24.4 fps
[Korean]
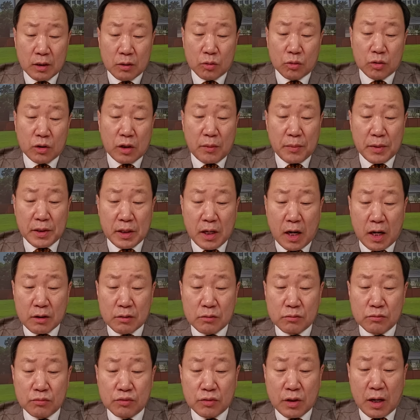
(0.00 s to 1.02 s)
그 다음에
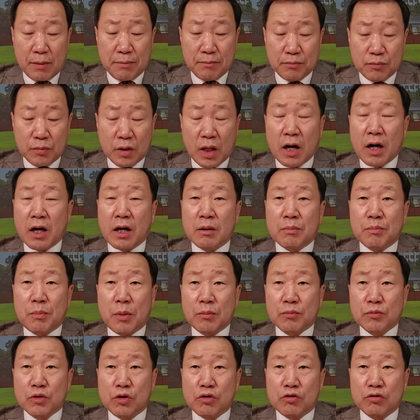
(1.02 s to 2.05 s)
양분함 당
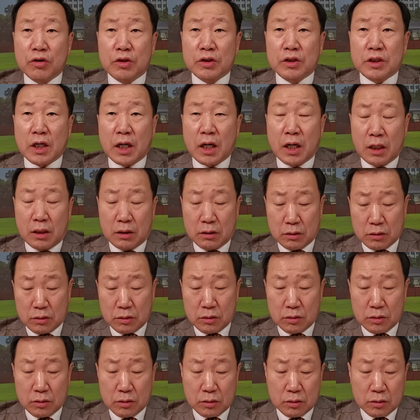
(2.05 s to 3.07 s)
법률위원장
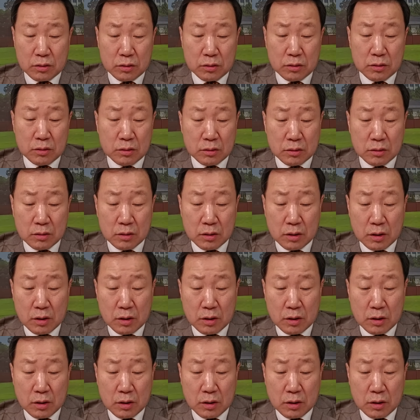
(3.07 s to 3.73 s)
음.